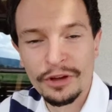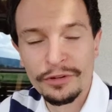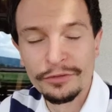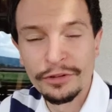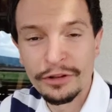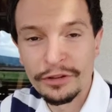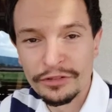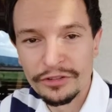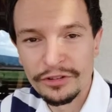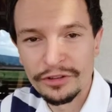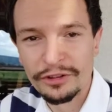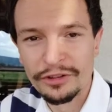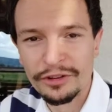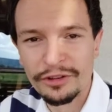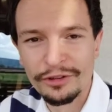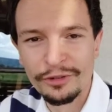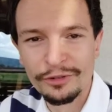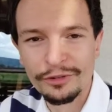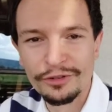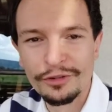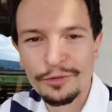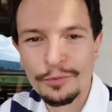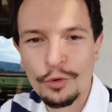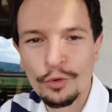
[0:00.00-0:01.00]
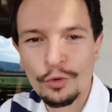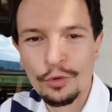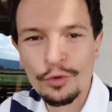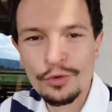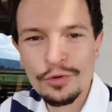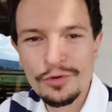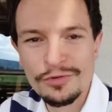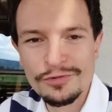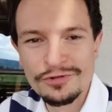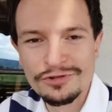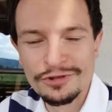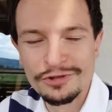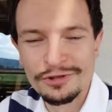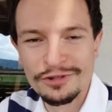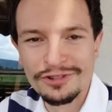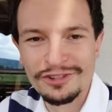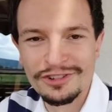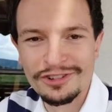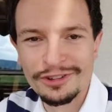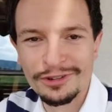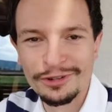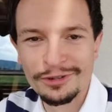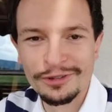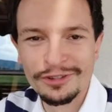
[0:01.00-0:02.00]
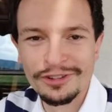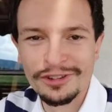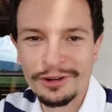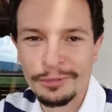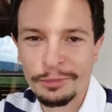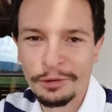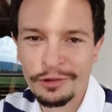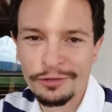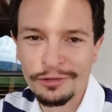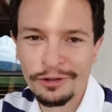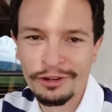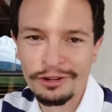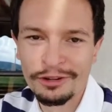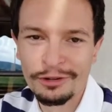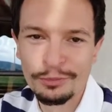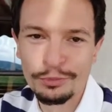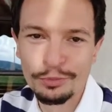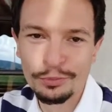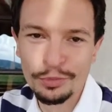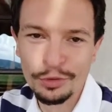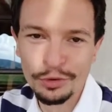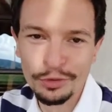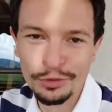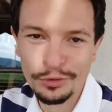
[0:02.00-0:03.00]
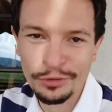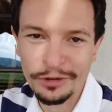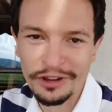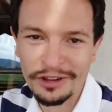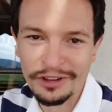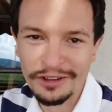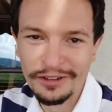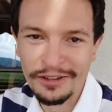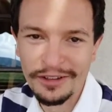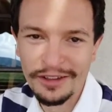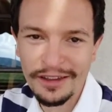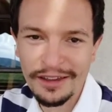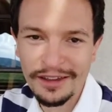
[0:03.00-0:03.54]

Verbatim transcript: Enfin c'est mon goût, j'ai tendance à les préférer peu sucrées.